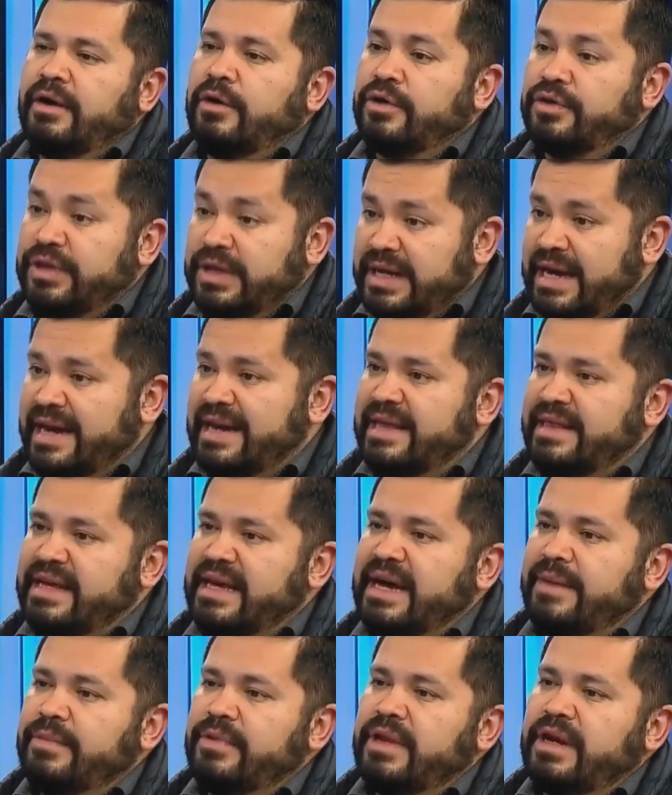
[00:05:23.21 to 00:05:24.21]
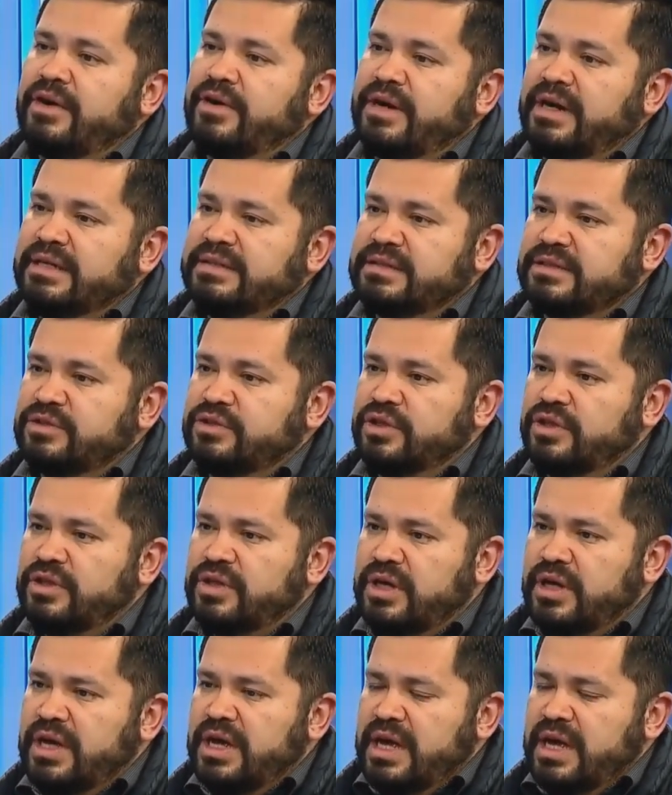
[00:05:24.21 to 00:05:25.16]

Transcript: ordinaria, digamos, de la organización